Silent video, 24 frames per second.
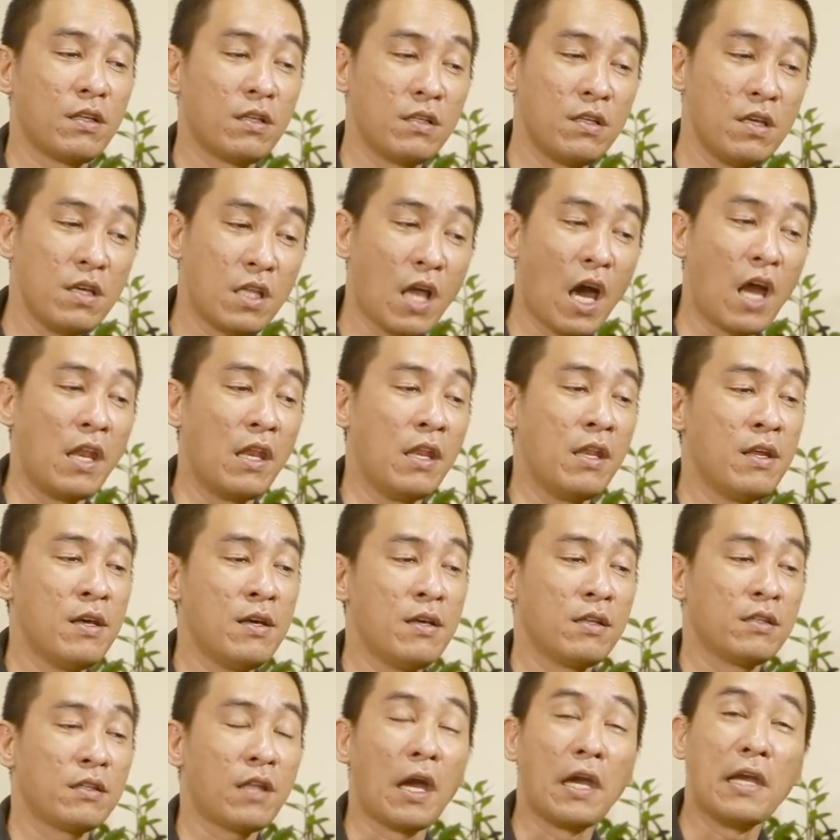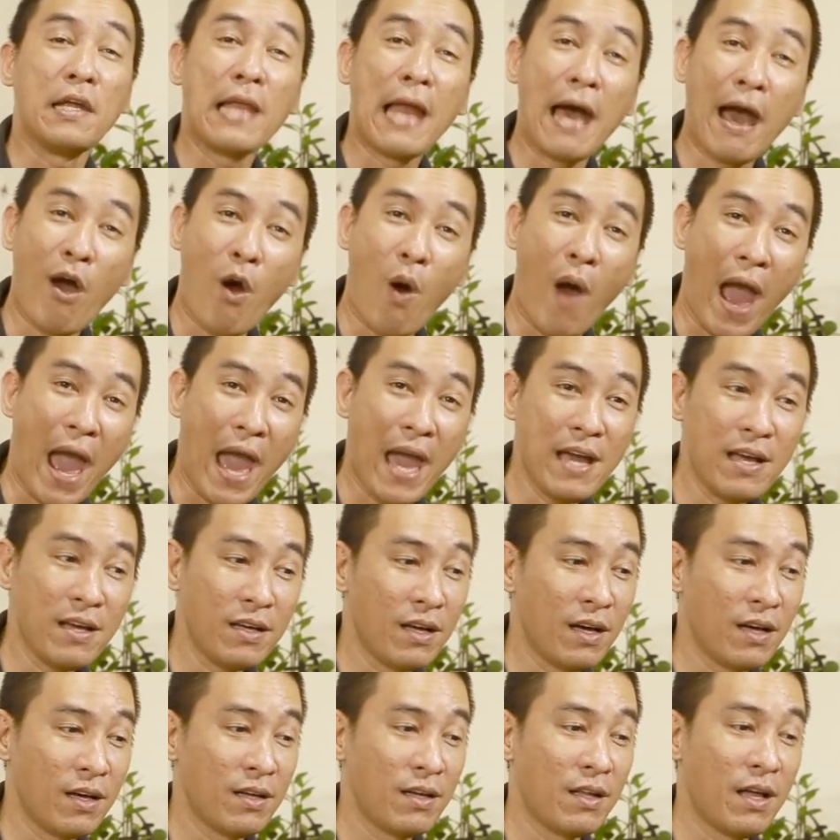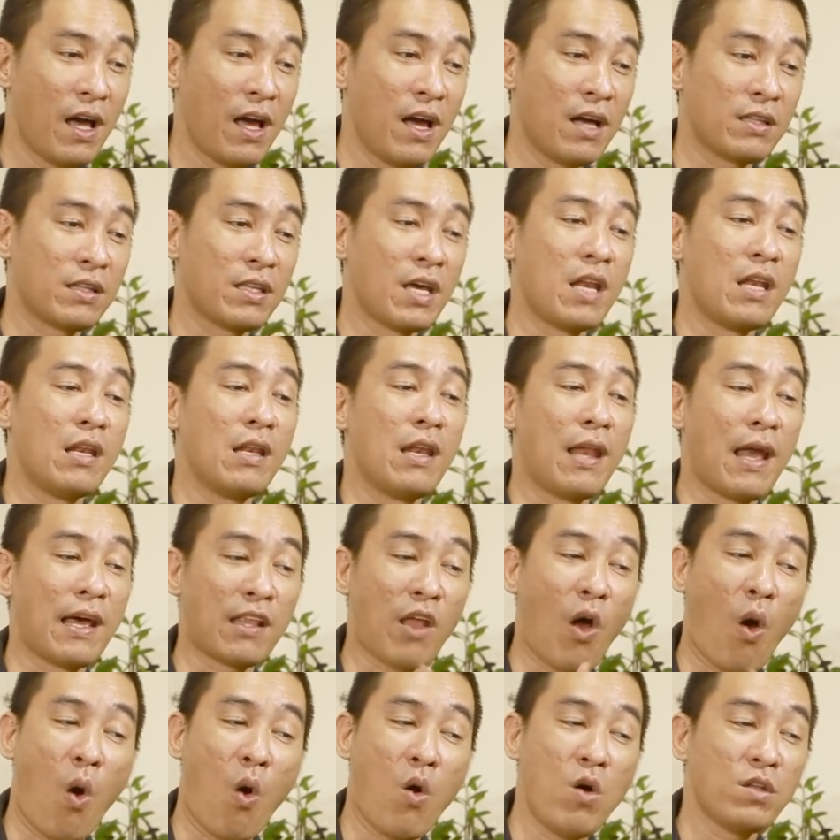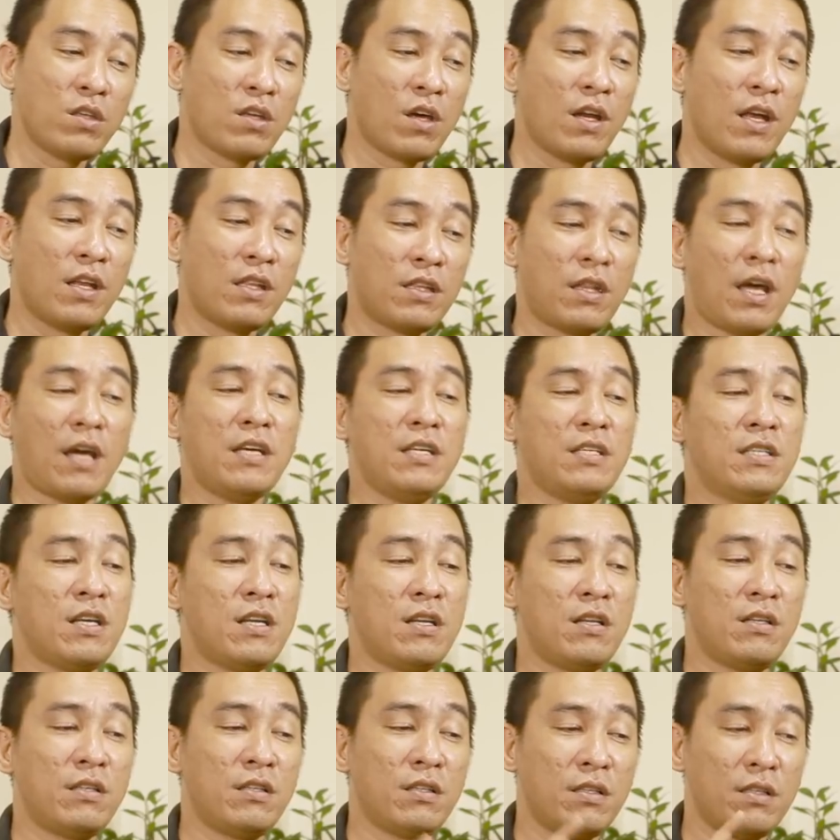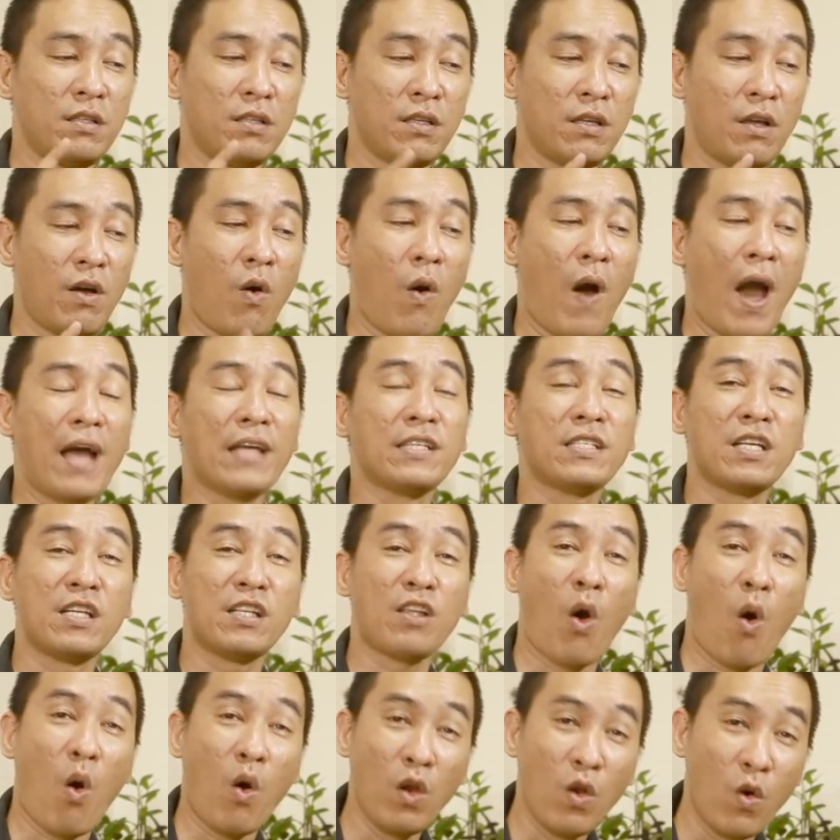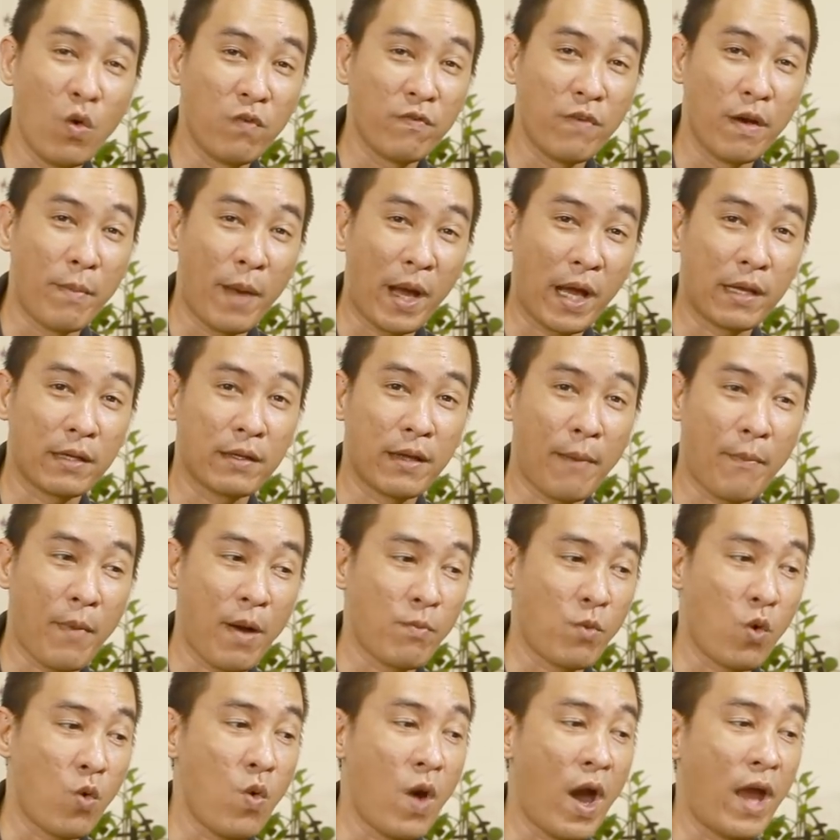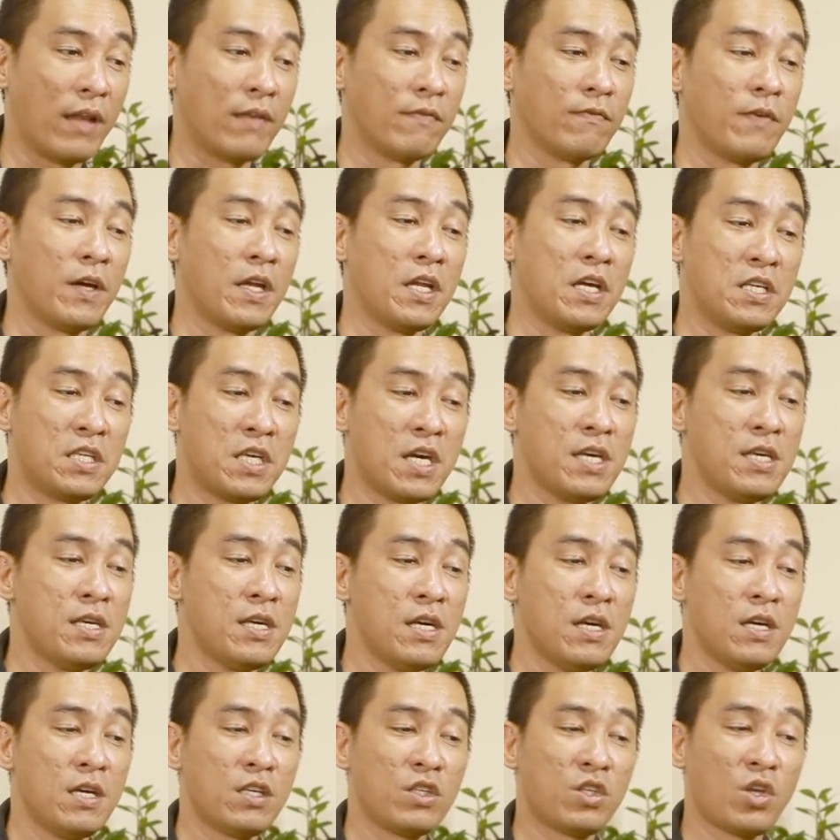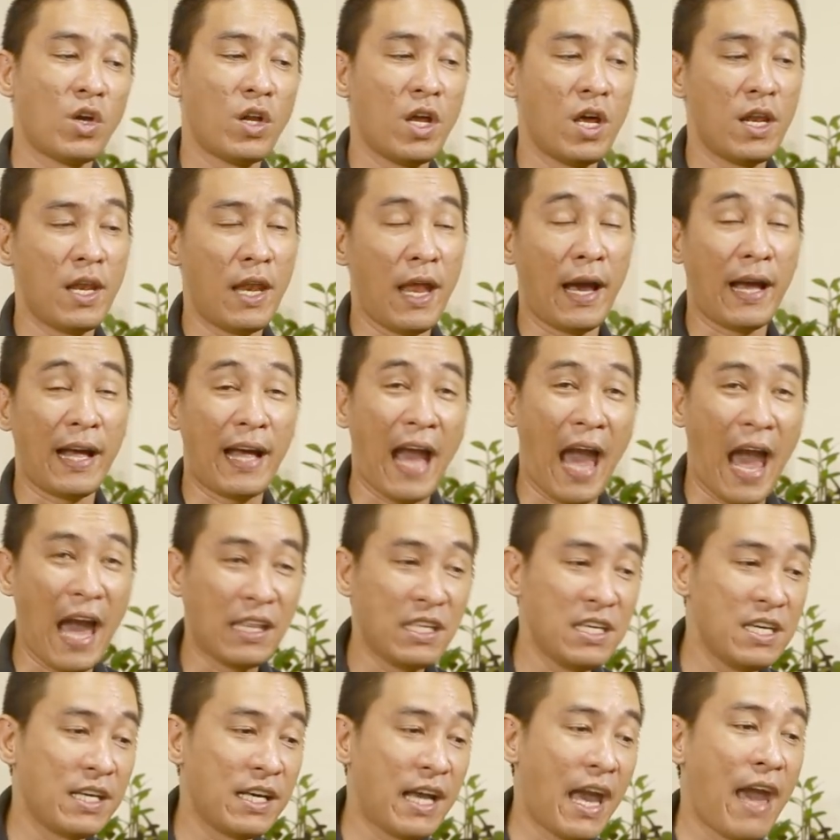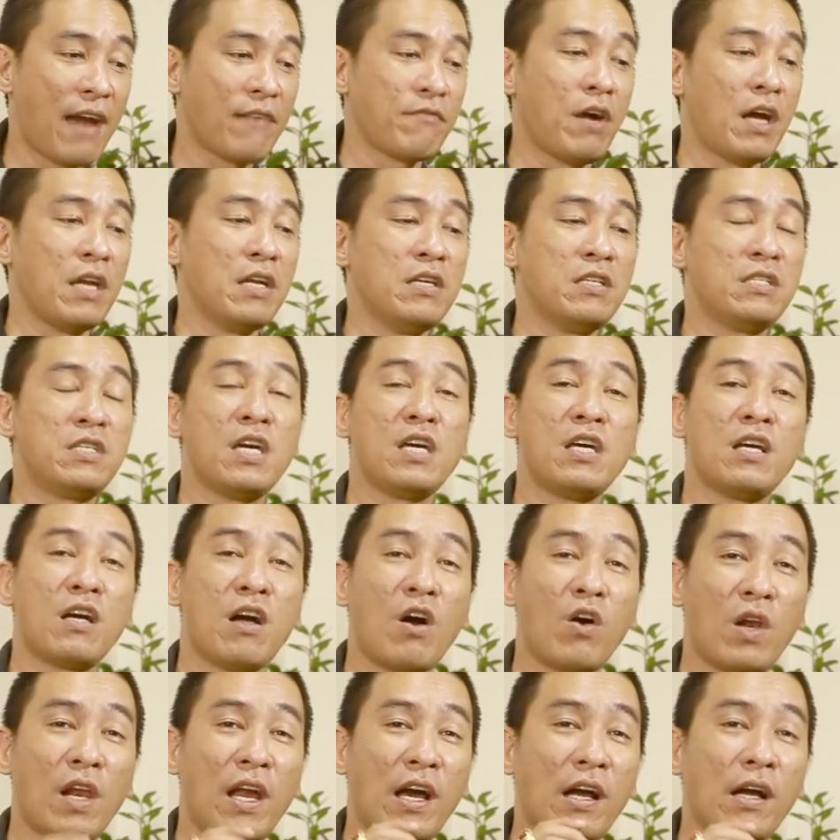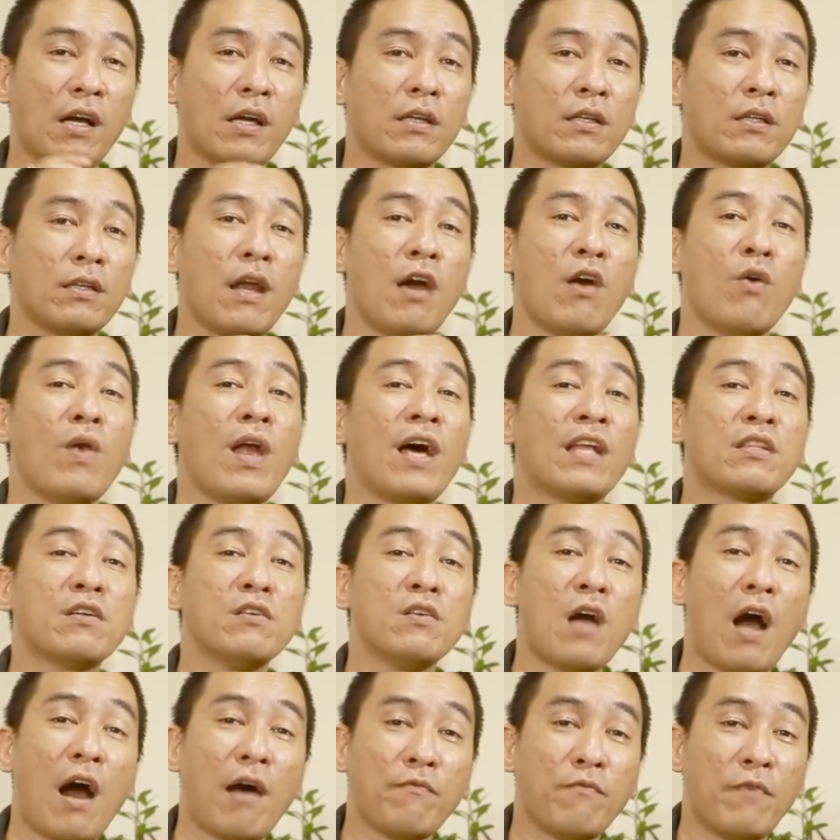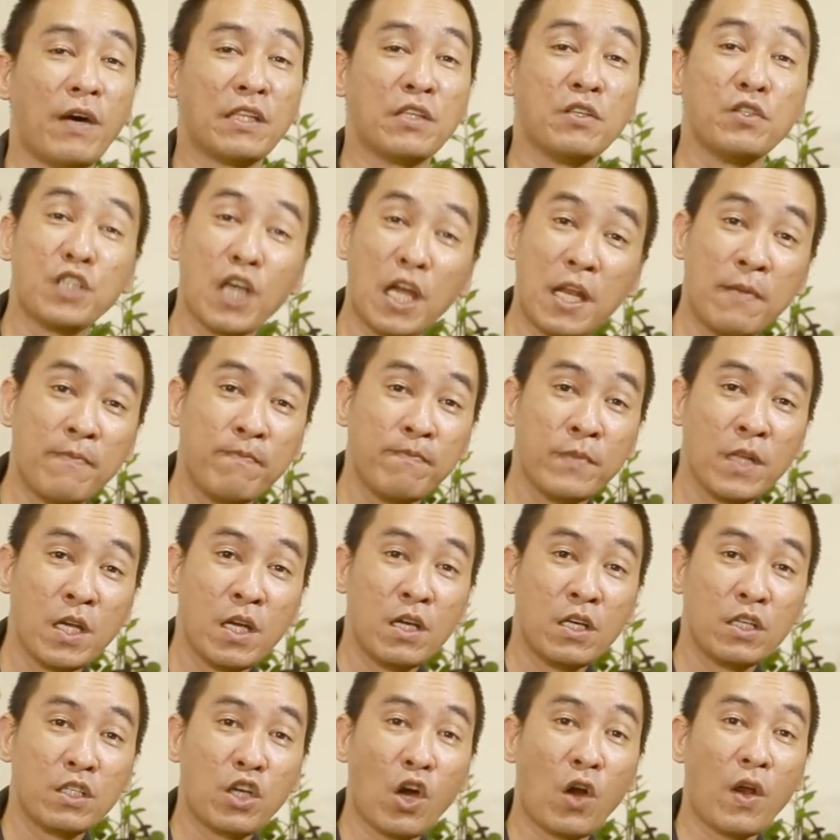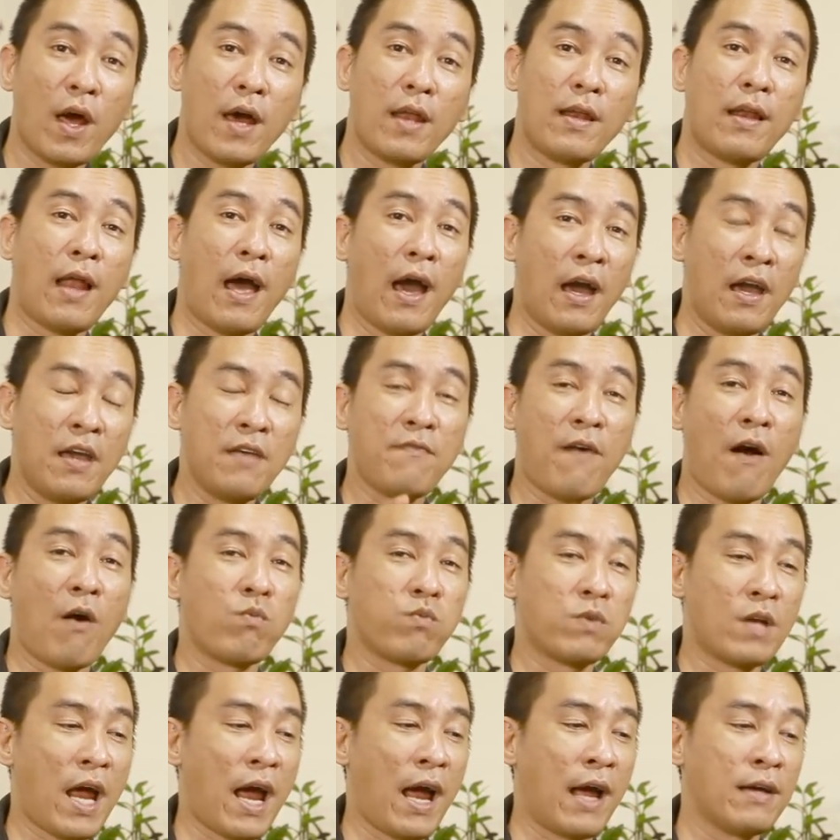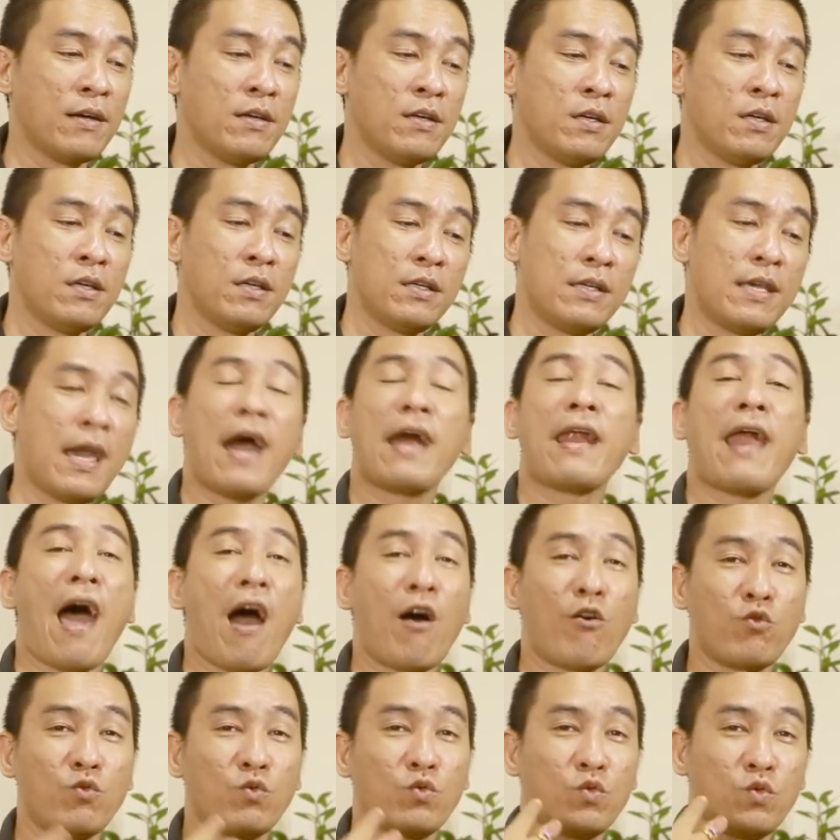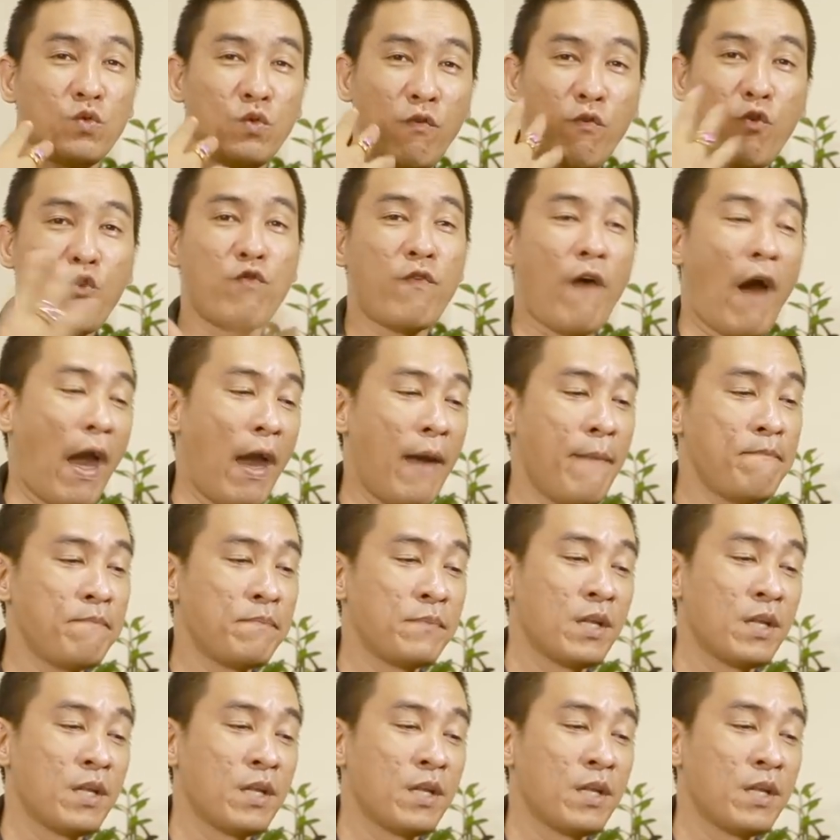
với thìn tỵ là hỏa à, thìn là thổ cho nên tỵ sinh hỏa sinh thổ luôn về mặt nạp âm ngũ hành về địa chi cho nên là cả thiên can và địa chi gọt lại đều là tương hợp và tương sinh cho nên là hy vọng rằng gia đạo vui vẻ